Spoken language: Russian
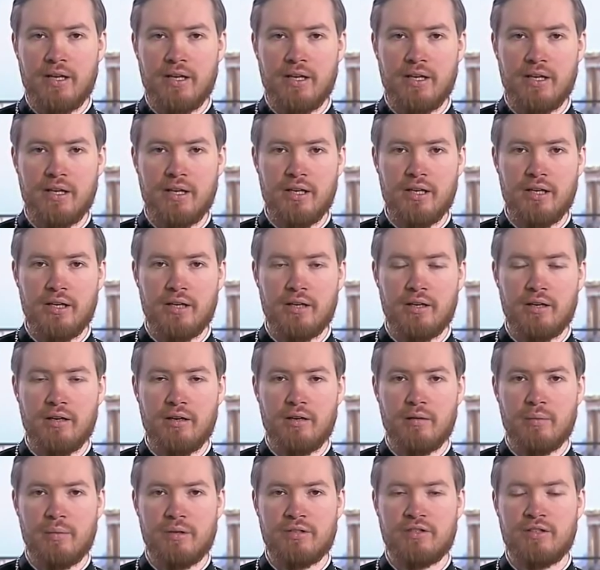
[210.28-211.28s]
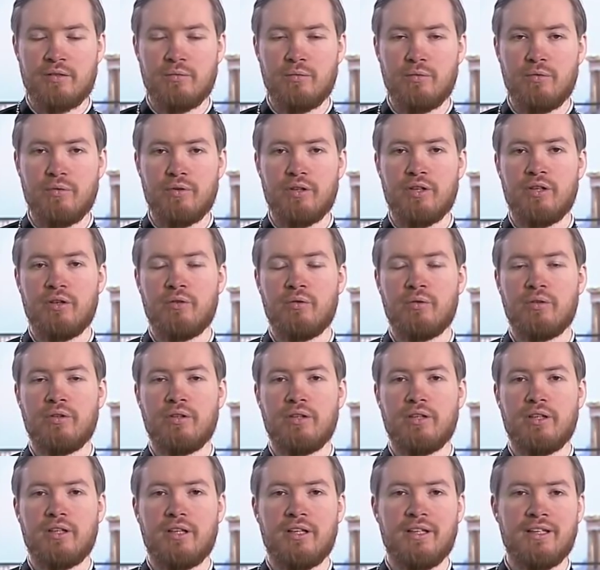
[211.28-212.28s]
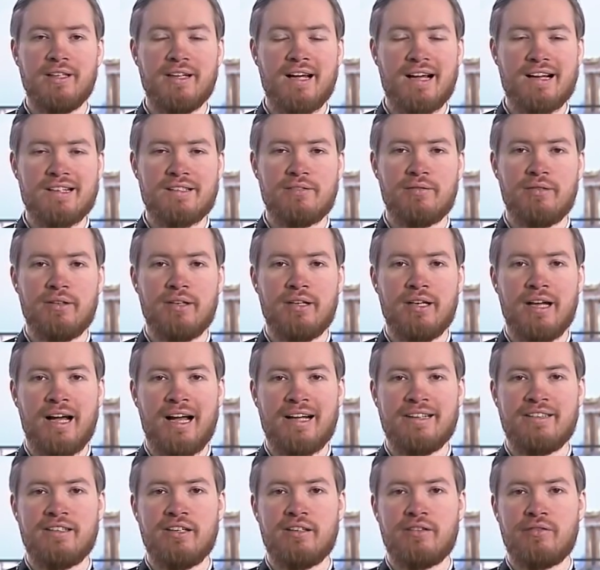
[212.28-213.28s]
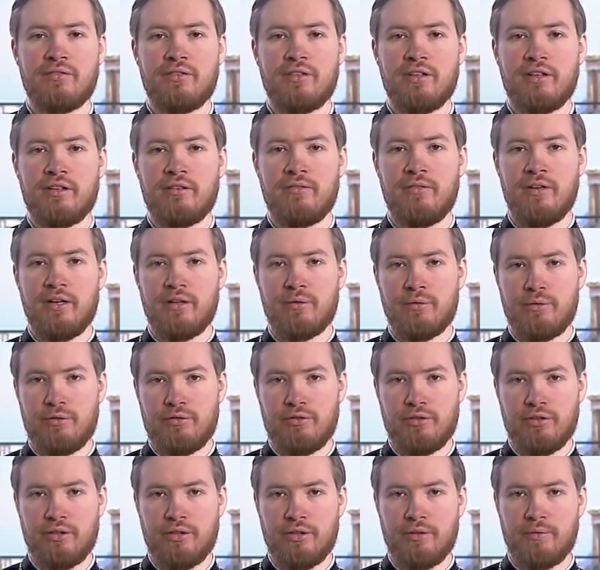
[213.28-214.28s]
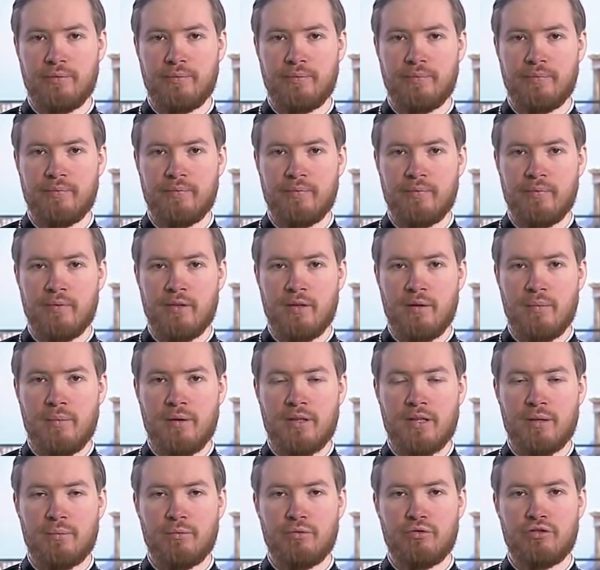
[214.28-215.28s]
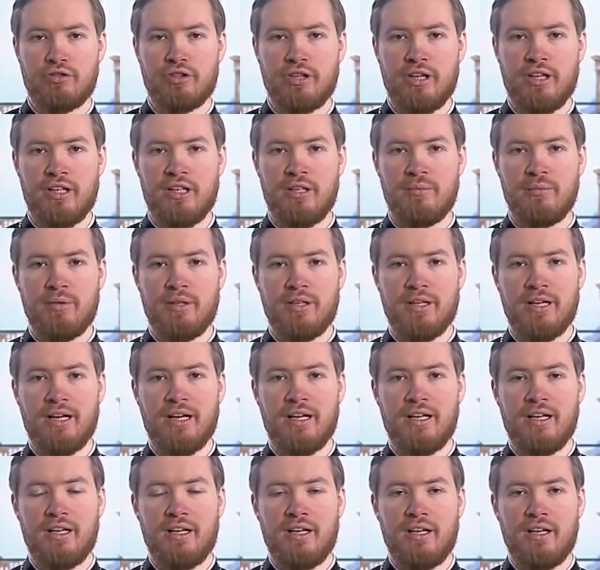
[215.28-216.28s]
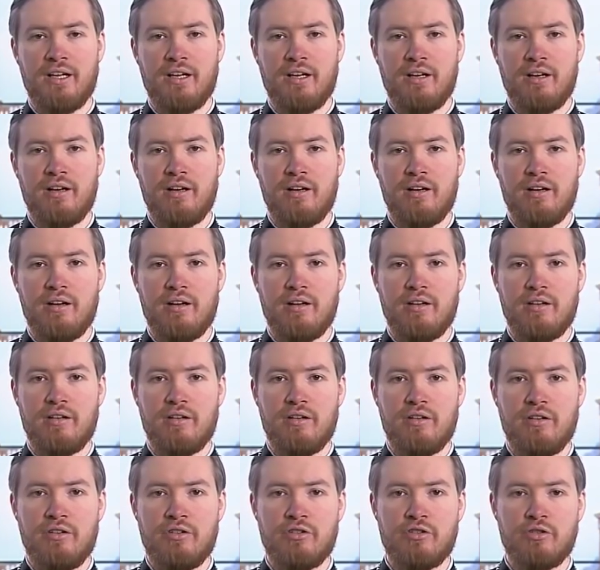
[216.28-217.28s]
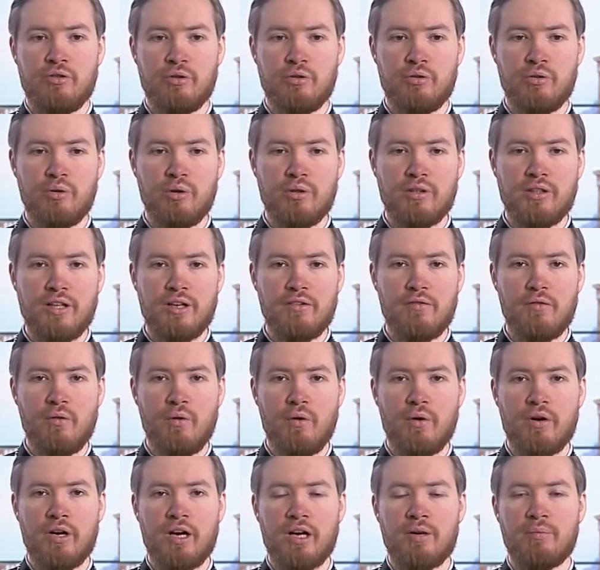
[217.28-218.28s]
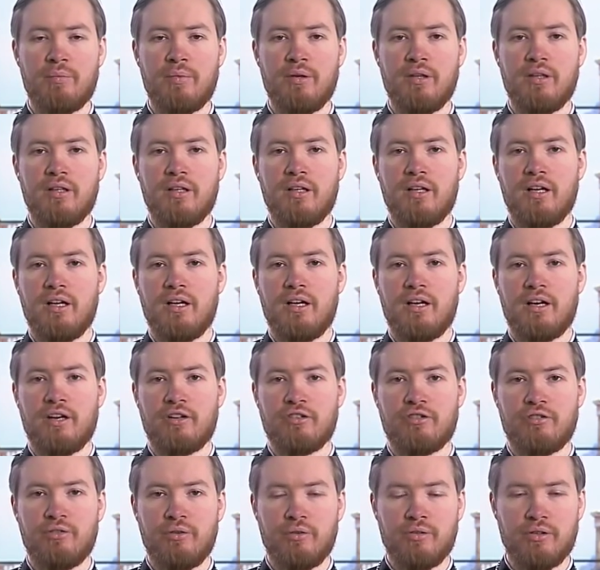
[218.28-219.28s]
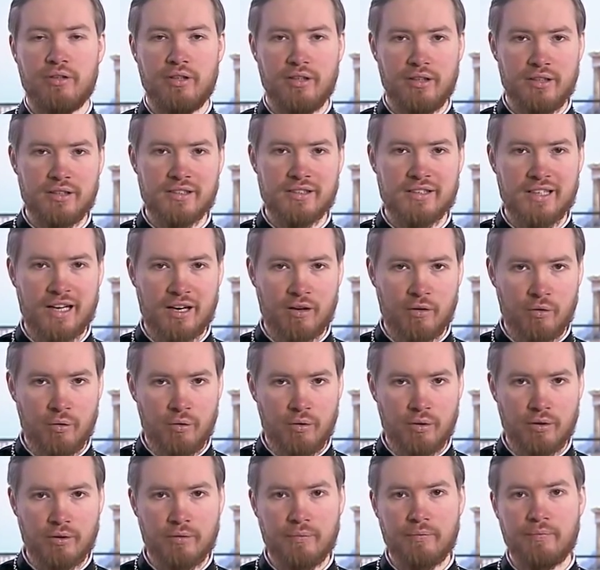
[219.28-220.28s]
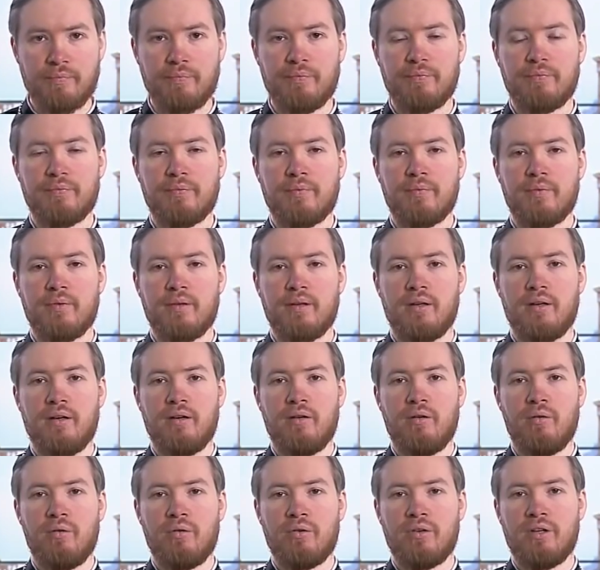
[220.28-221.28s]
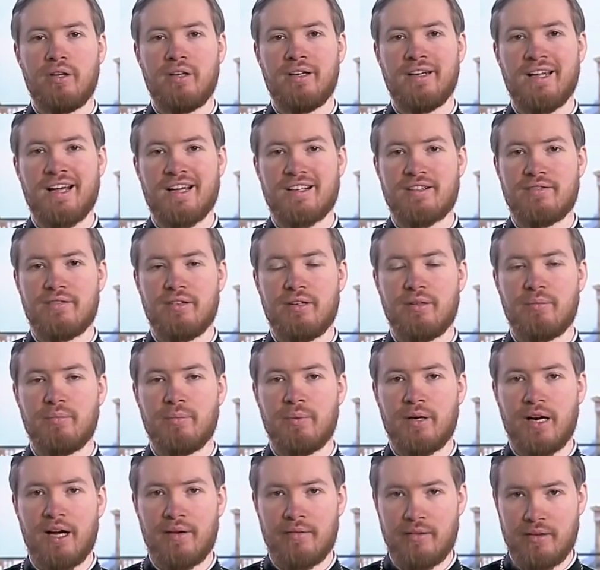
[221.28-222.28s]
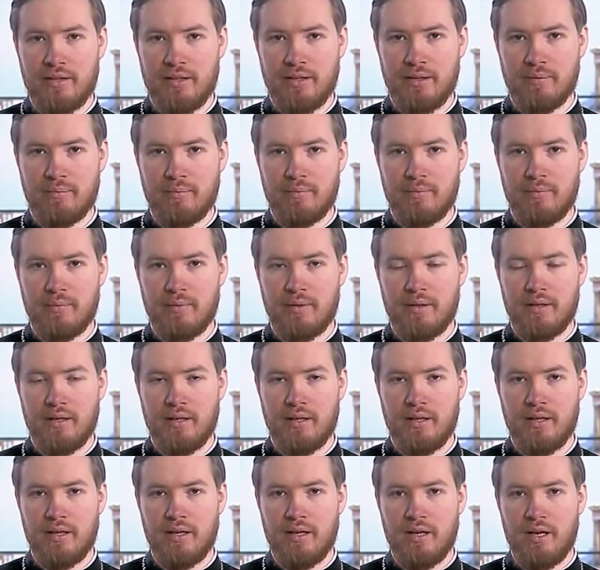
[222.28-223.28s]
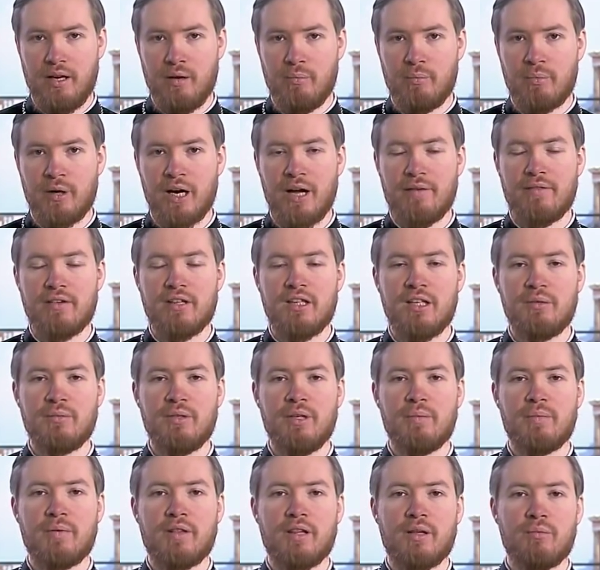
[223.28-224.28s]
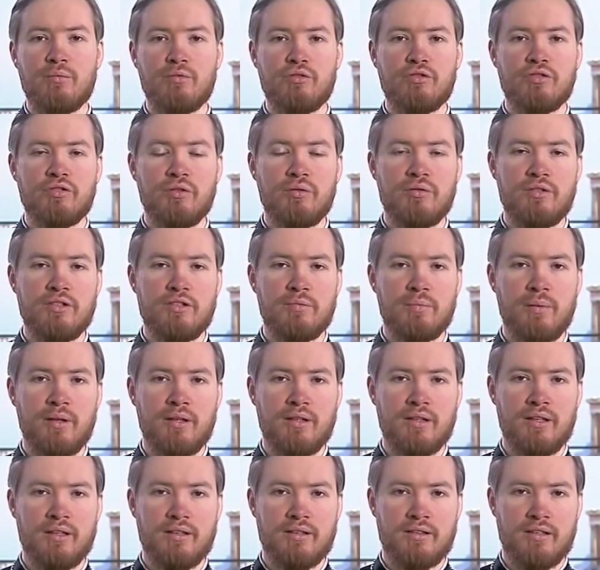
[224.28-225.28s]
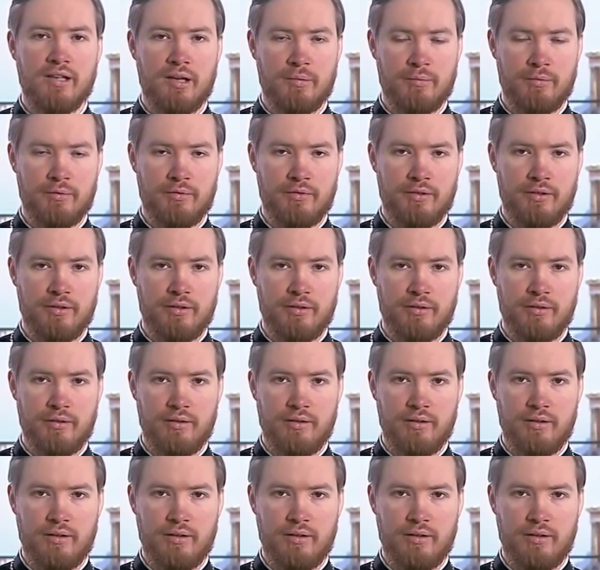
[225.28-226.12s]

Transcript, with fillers: И посему и он и назван Отец всех верующих, потому что именно еще до того, как был рожден закон, он назван праведным. Праведным не потому, что он исполнял заповеди,